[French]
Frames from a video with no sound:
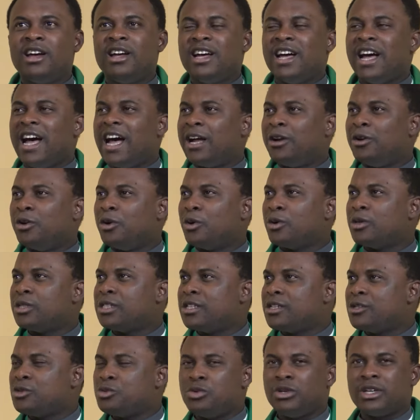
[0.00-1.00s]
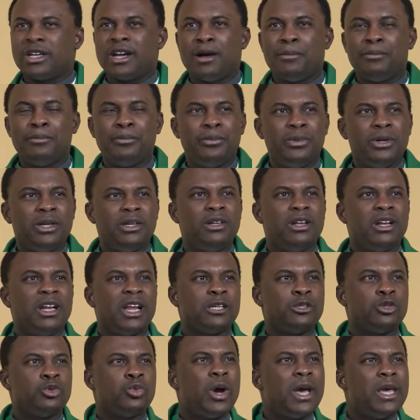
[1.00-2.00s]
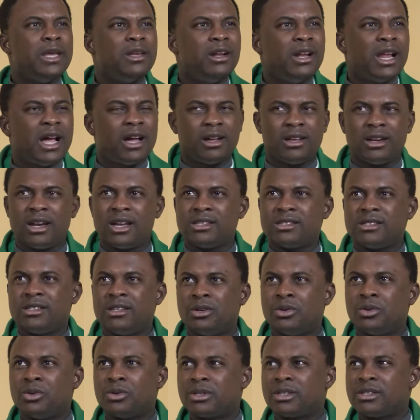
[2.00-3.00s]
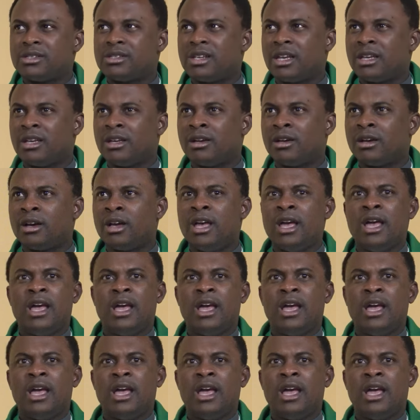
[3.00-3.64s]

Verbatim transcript: alors je suis rempli de la joie et de la grâce de notre Seigneur.